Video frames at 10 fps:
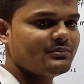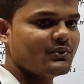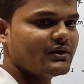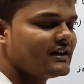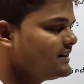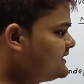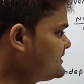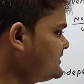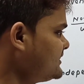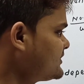
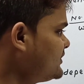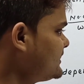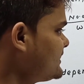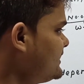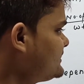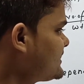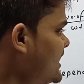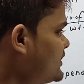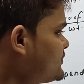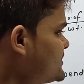मोलालिटी इक्वल क्या है
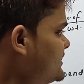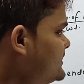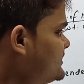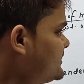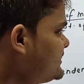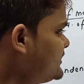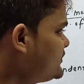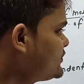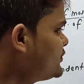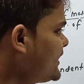थाउजेंड
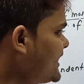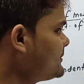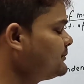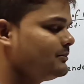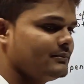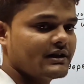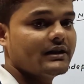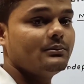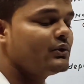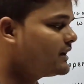इंटू एम
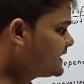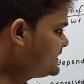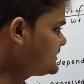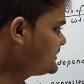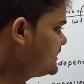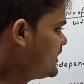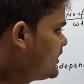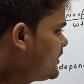मतलब मोलालिटी